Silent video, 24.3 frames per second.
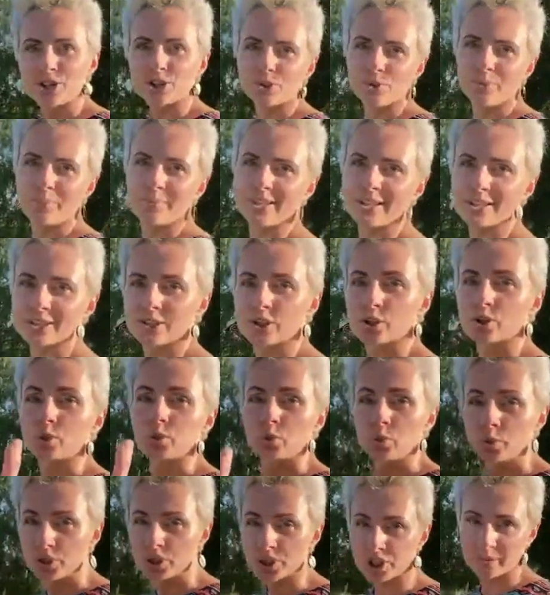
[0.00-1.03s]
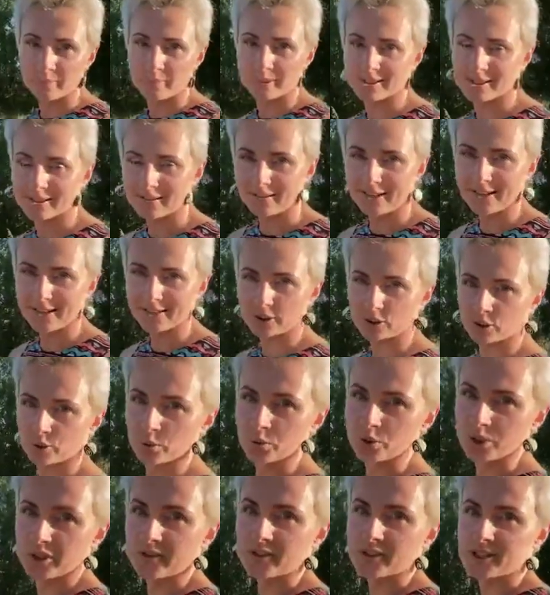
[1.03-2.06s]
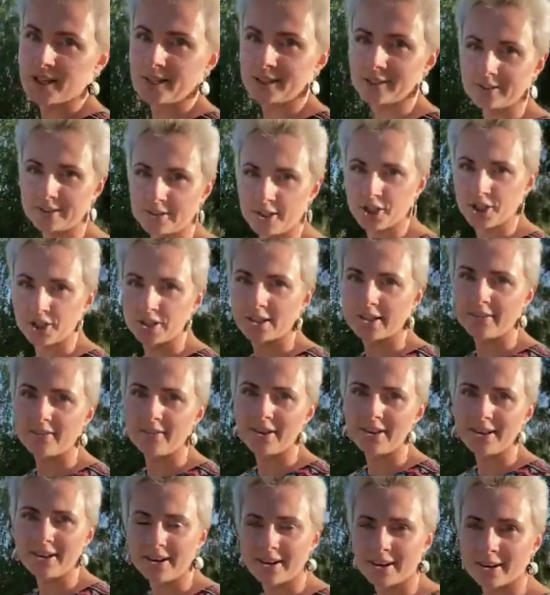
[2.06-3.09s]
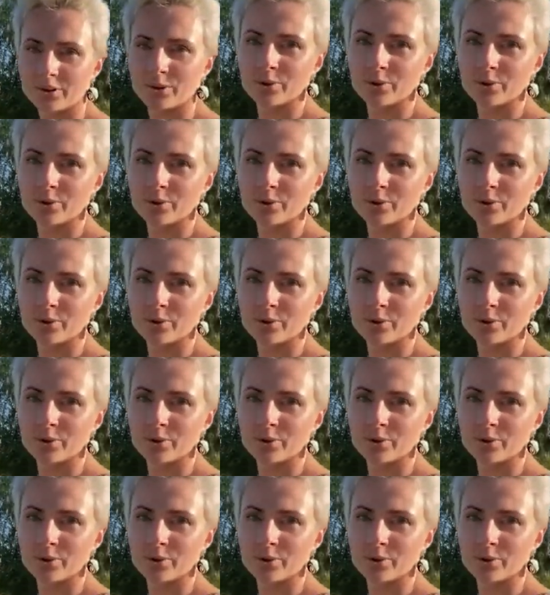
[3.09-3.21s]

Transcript: что мне тут же, представляете, тут же встретился человек,